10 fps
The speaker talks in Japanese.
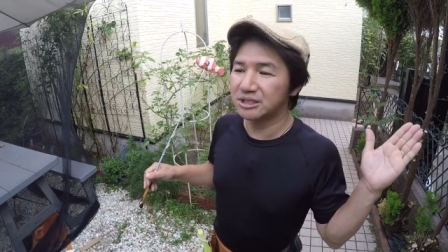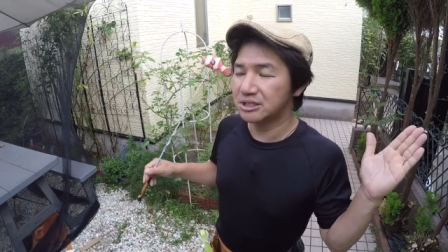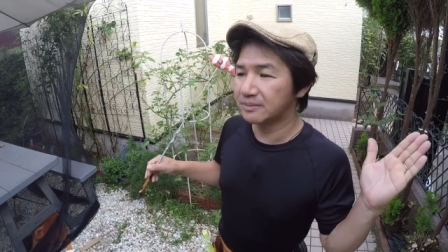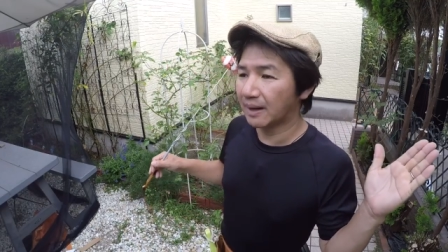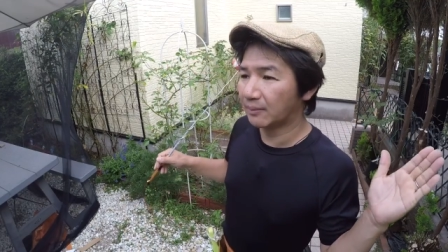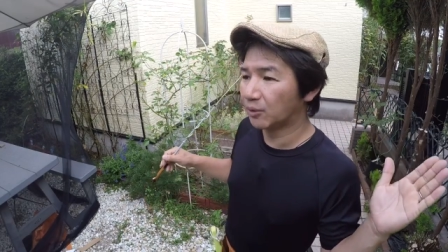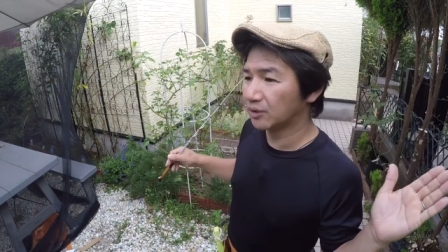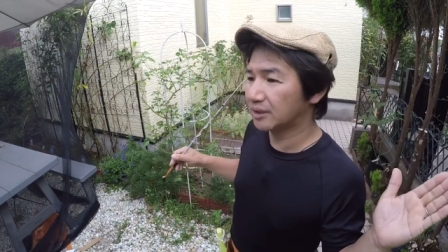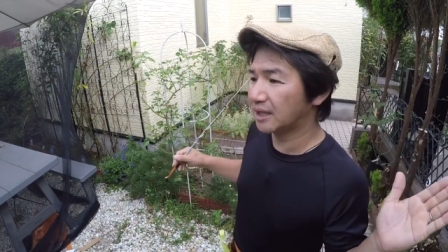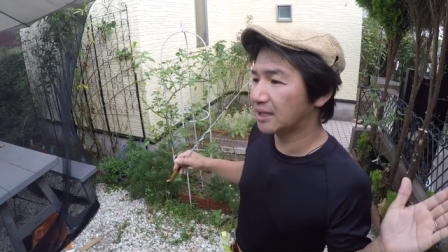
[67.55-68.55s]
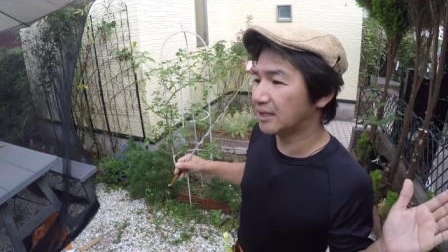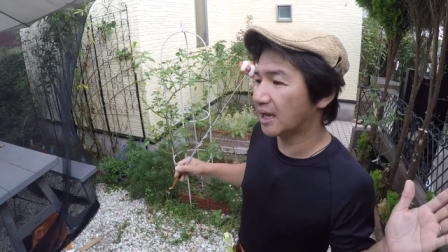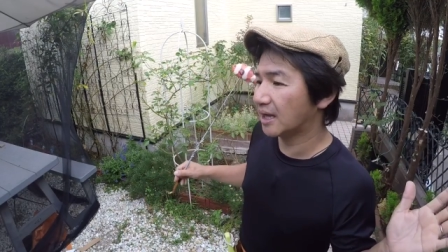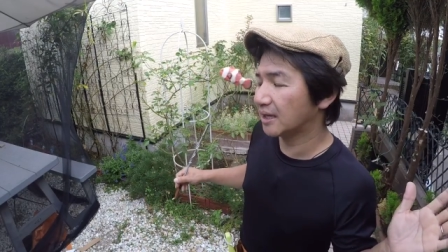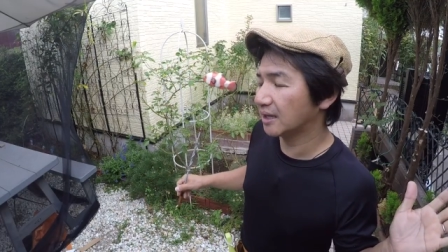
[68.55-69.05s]
日守ってい
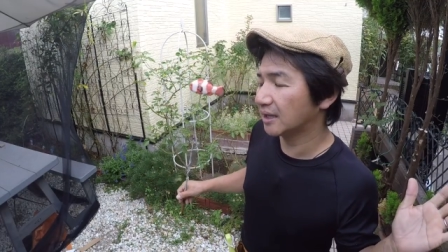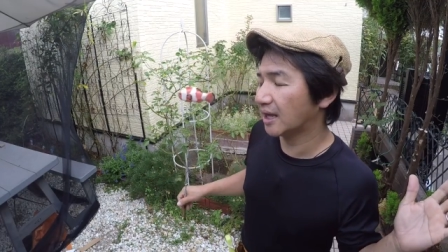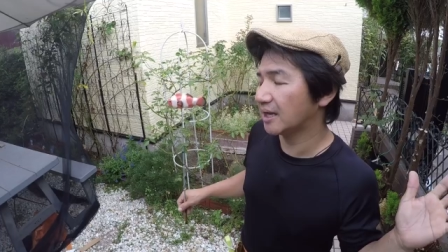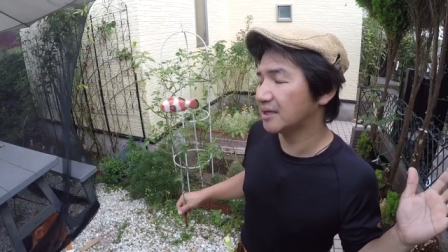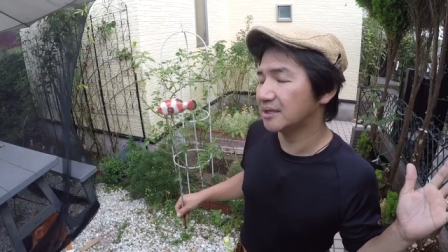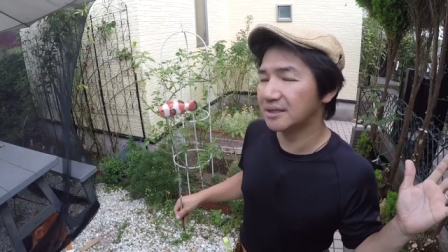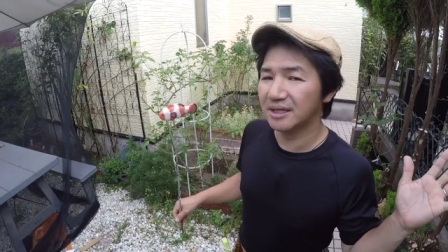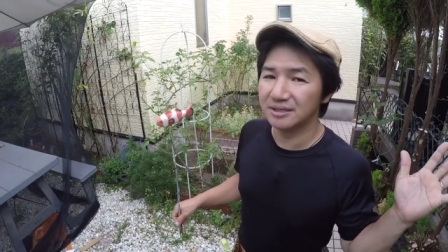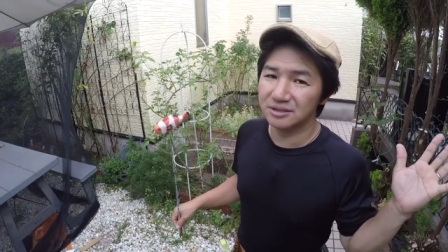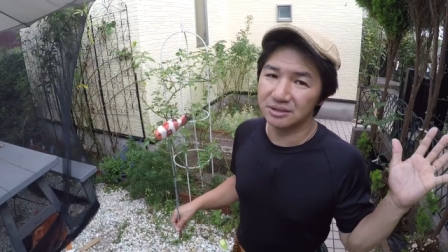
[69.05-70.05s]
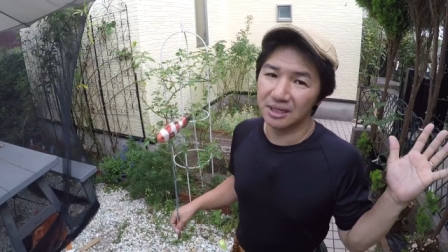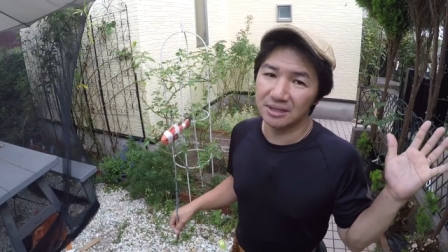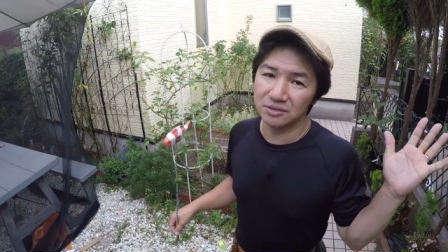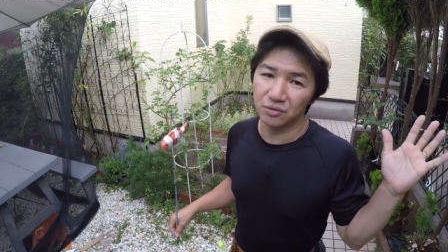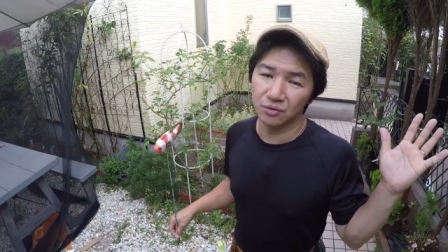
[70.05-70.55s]
てあげたいんです
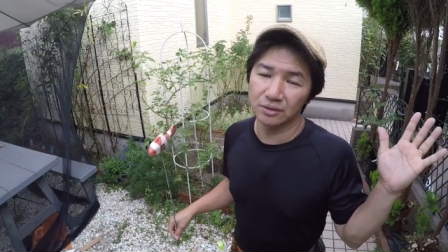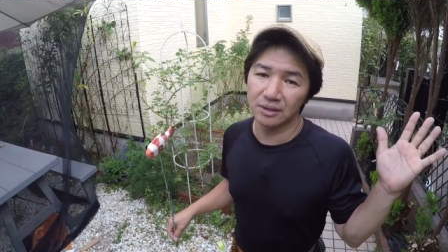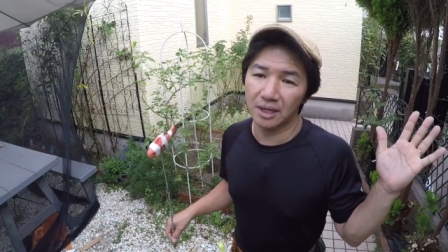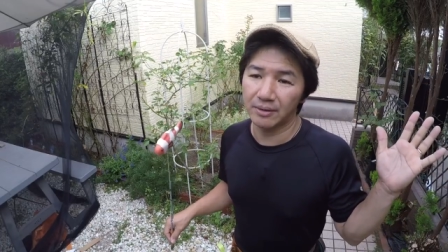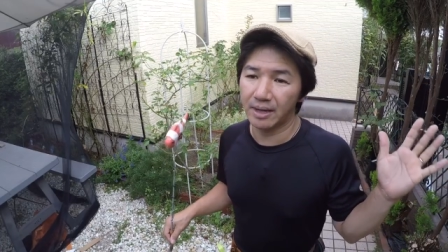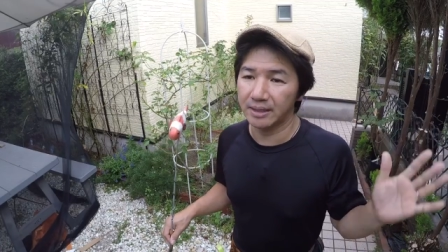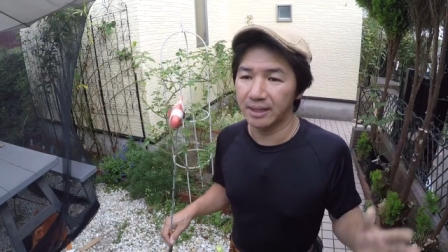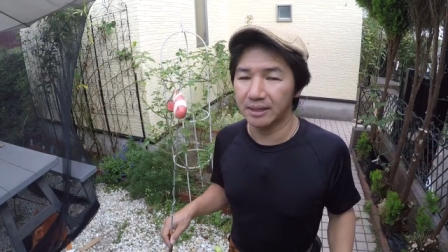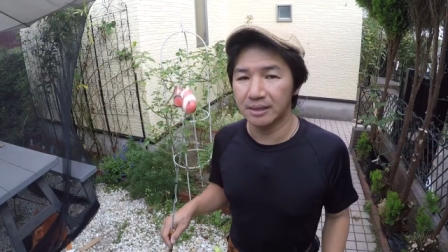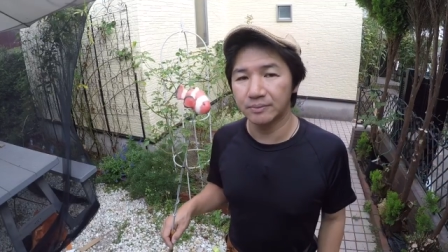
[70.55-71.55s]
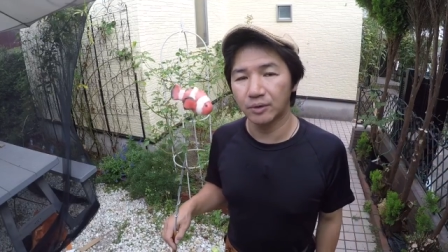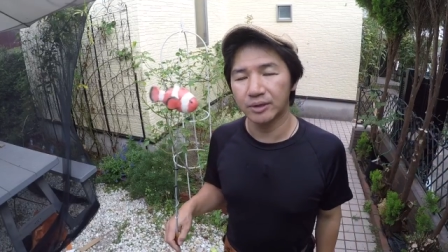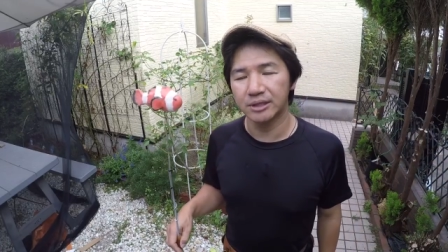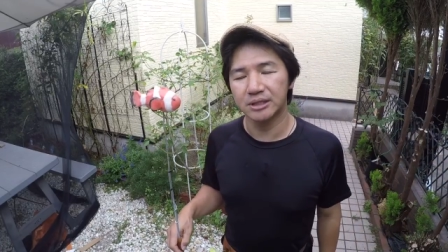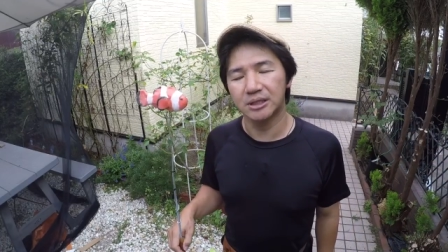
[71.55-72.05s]
がそんなわけにも
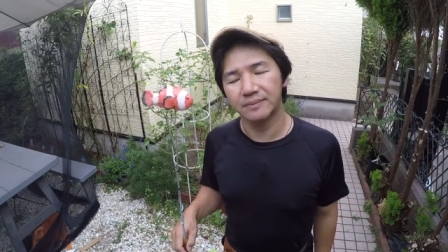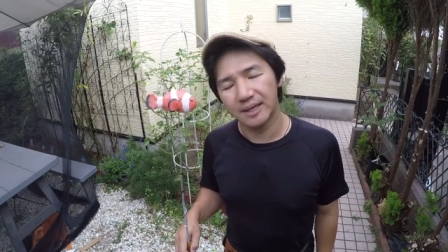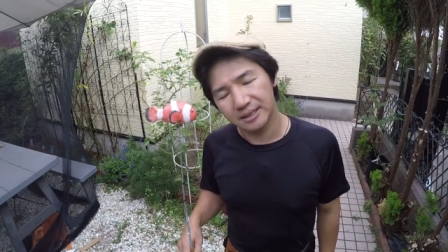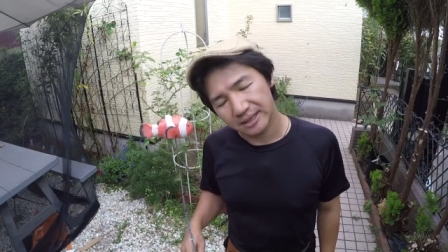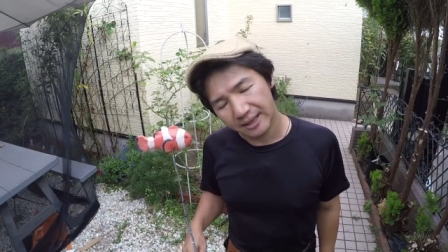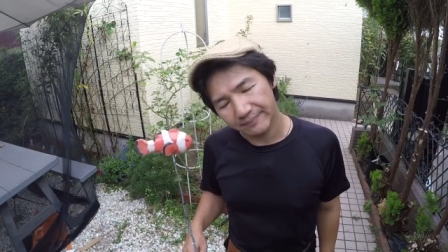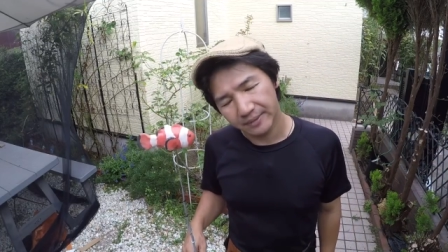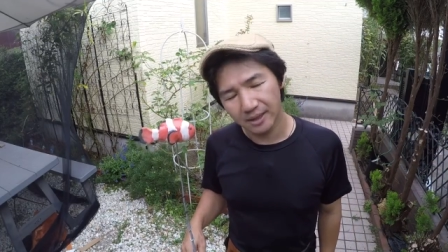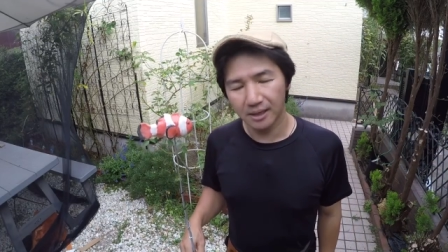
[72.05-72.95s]
いきません